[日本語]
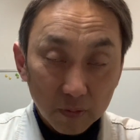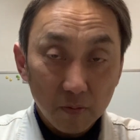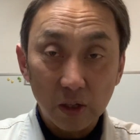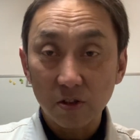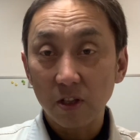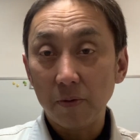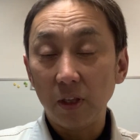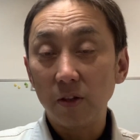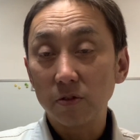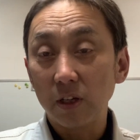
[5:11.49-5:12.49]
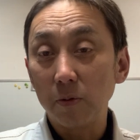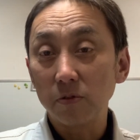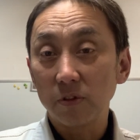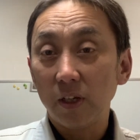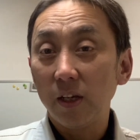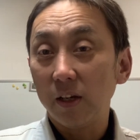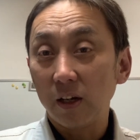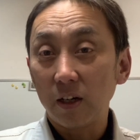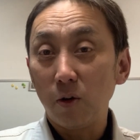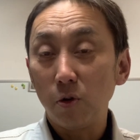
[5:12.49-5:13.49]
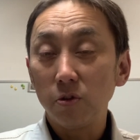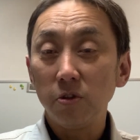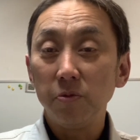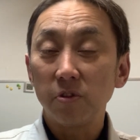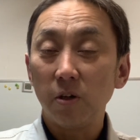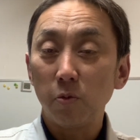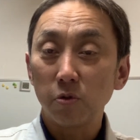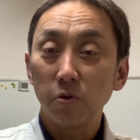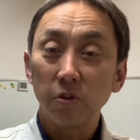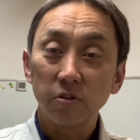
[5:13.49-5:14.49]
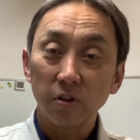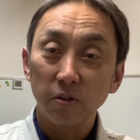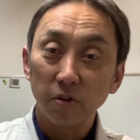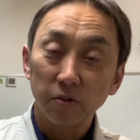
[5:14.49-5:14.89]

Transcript: 松田学さんですね赤尾由美さんもそうですけど